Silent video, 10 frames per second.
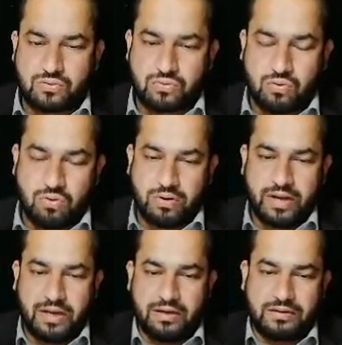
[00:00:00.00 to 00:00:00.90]
रोड
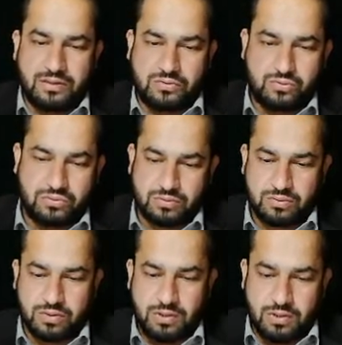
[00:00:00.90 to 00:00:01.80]
है ना डियर
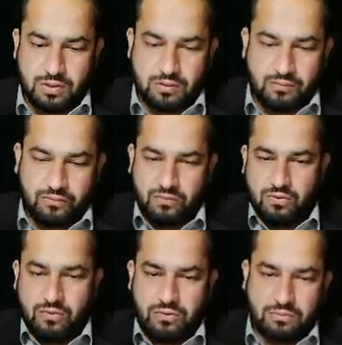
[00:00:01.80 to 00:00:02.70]
वो
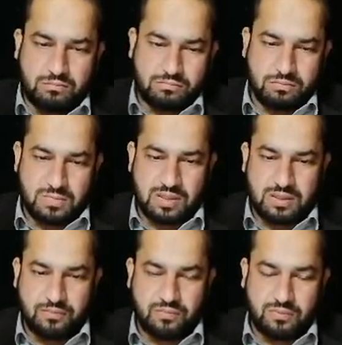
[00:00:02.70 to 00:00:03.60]

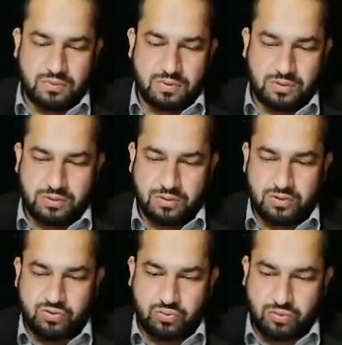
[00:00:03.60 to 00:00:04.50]
मतलब ये
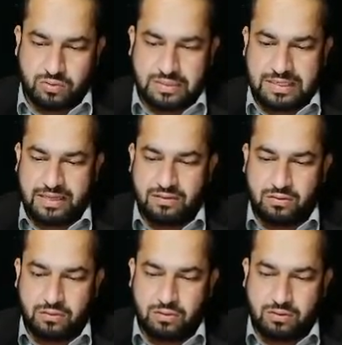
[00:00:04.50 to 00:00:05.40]
जो लेंथ
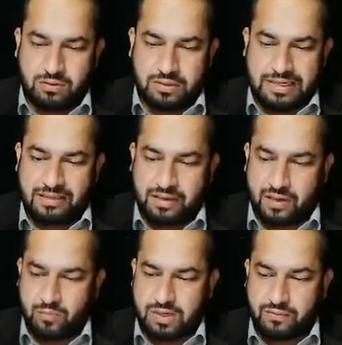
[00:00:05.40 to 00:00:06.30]
लेंथ है
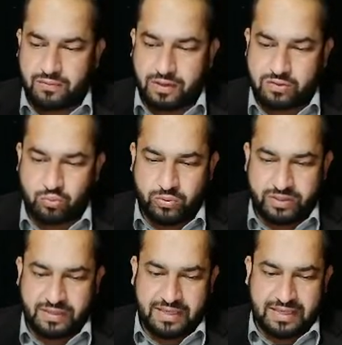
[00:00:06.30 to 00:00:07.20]
हमारे पास
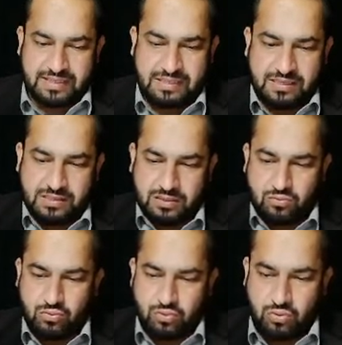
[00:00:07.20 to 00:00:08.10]
वेथ है इसके साथ
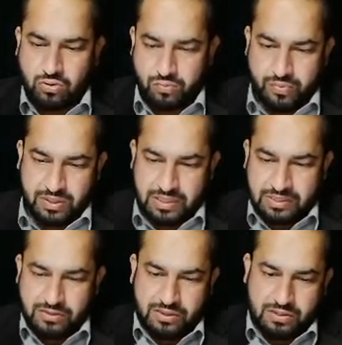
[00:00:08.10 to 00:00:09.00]
रोड भी है
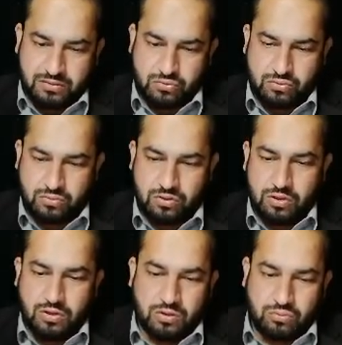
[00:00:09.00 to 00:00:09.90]
ठीक है डियर
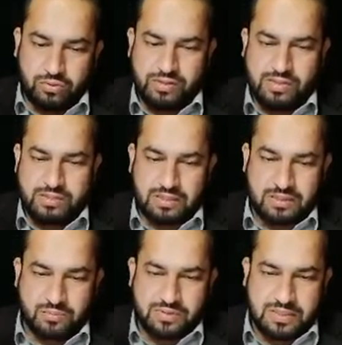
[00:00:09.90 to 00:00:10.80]
तो इसके साथ
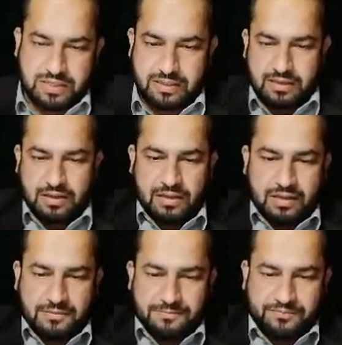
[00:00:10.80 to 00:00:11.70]
हम इस तरह
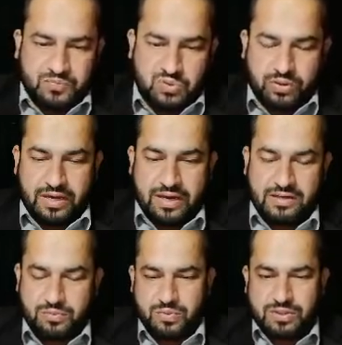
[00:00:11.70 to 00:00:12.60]
करेंगे जो कि
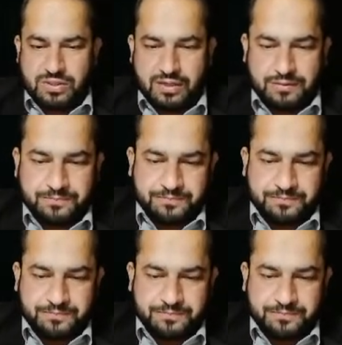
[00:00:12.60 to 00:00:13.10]
एट मीटर है